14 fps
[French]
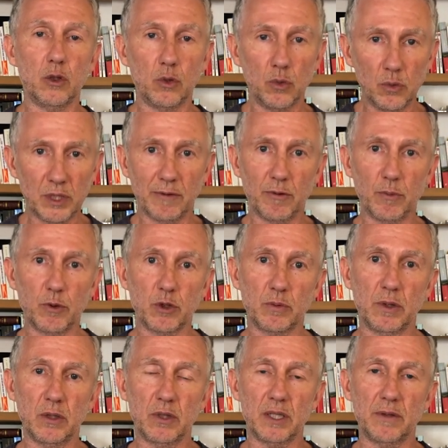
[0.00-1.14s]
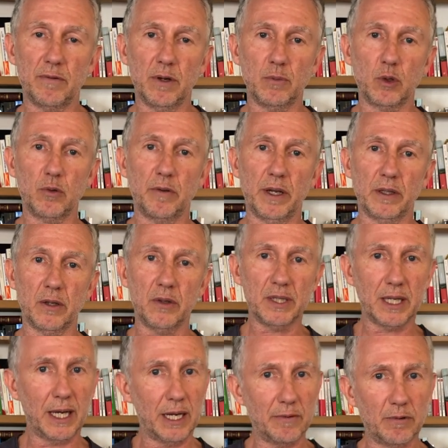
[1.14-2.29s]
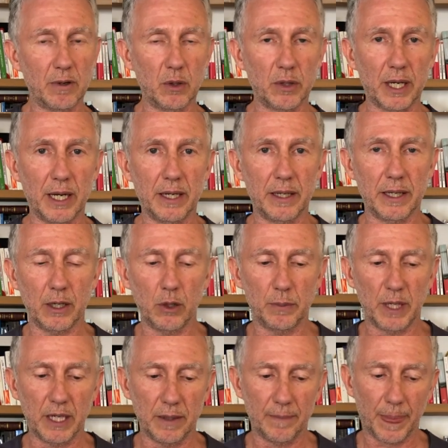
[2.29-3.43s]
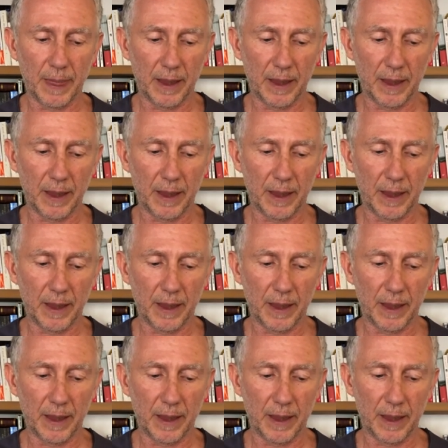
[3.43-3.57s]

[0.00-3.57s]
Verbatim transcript: Nous avons besoin de ces formes de gouvernance à la fois locale et globale.